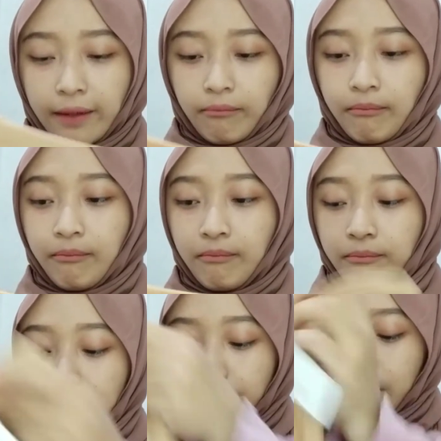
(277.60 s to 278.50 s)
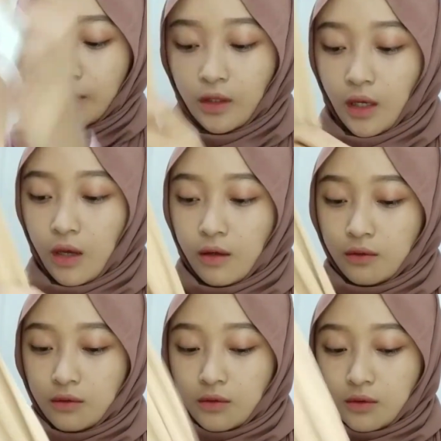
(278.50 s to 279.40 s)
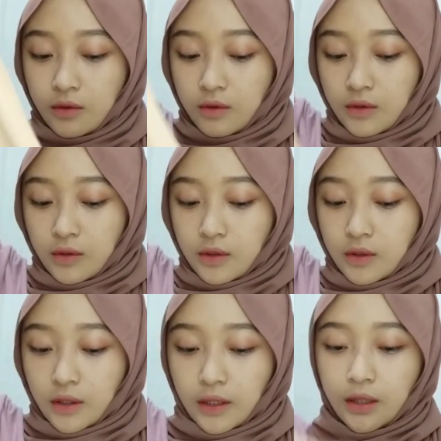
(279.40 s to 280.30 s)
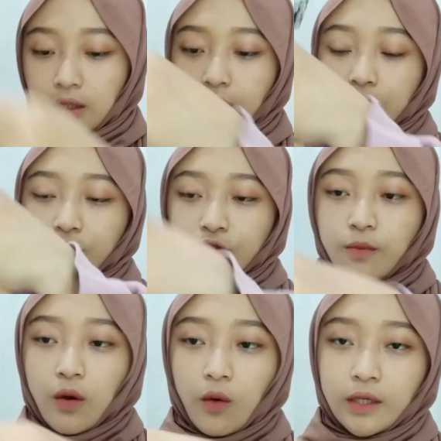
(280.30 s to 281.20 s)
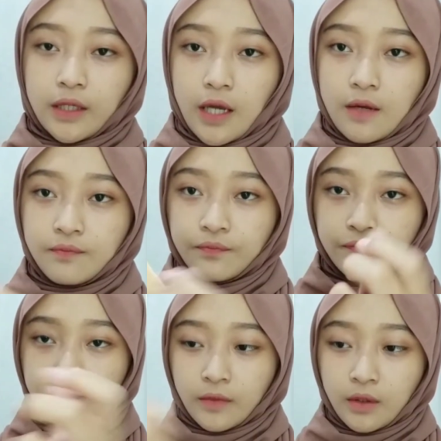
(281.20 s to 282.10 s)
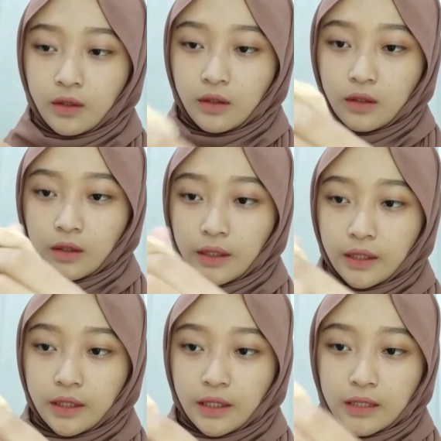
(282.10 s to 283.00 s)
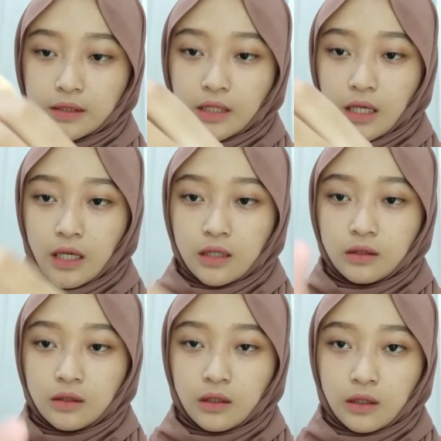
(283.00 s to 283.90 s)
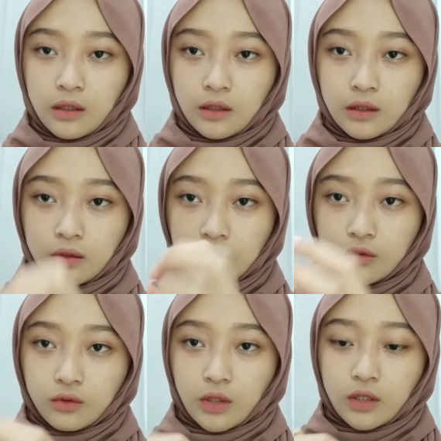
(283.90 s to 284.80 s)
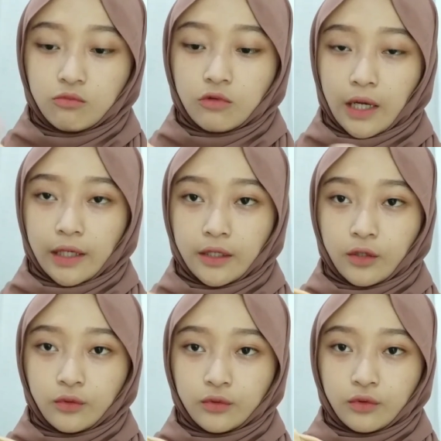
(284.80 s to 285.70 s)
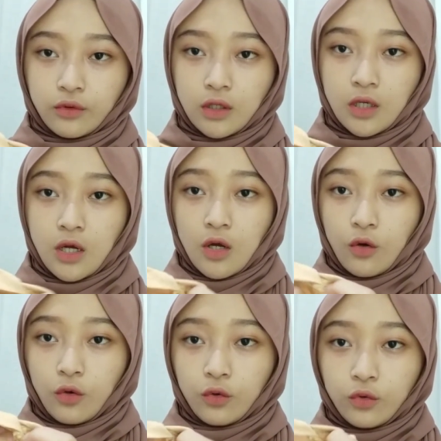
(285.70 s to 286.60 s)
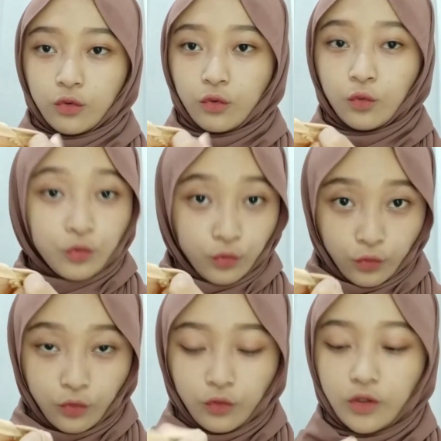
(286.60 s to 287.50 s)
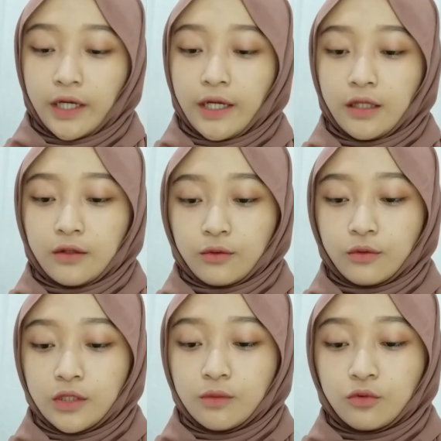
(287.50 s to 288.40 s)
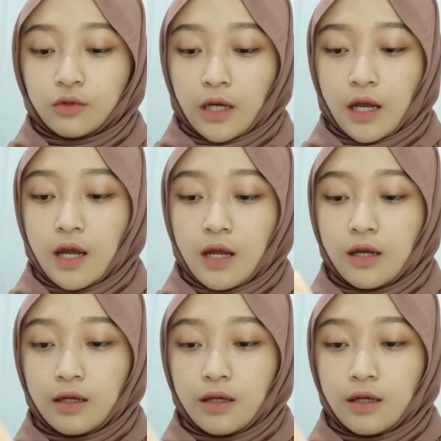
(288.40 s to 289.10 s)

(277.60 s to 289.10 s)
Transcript: M ya. kayak gini terus bawahnya kayak gini aja tuh ada bukaannya untuk untuk udu kayak gitu dibuka